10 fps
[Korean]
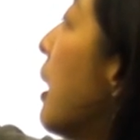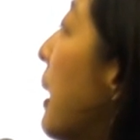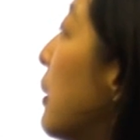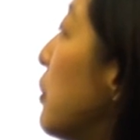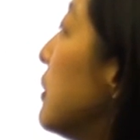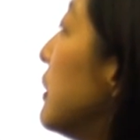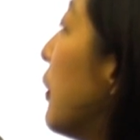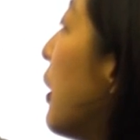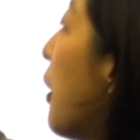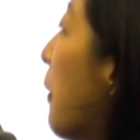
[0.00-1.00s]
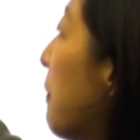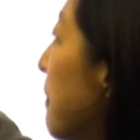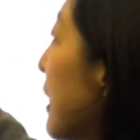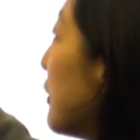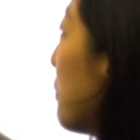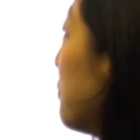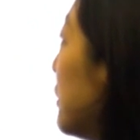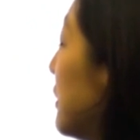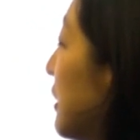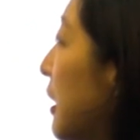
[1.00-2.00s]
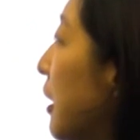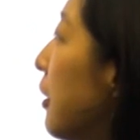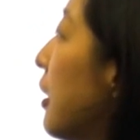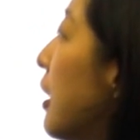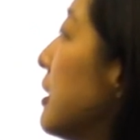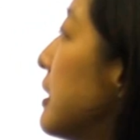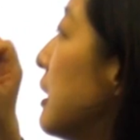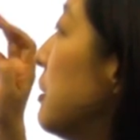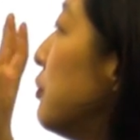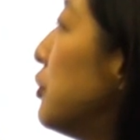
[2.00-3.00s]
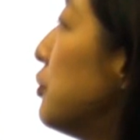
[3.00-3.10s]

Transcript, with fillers: 바로 그녀의 엄마 덕분인데요. 자, 이분은